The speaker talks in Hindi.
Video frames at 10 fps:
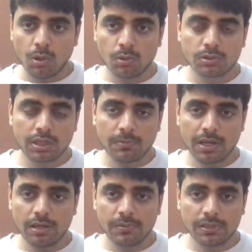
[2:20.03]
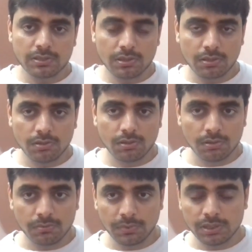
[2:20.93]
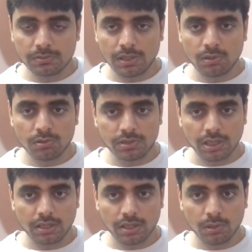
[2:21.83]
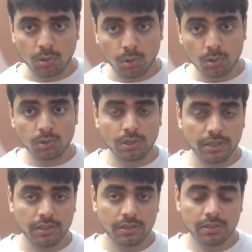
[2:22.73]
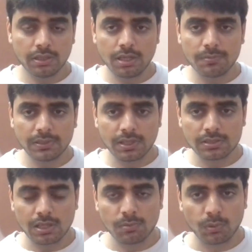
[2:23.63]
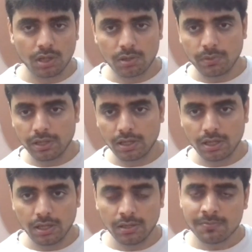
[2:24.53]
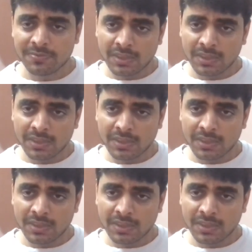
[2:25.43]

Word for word: और उसके बारे में किसी को पुलिस वाले को जानकारी हो गई कि पंद्रह साल पुराना व्हीकल है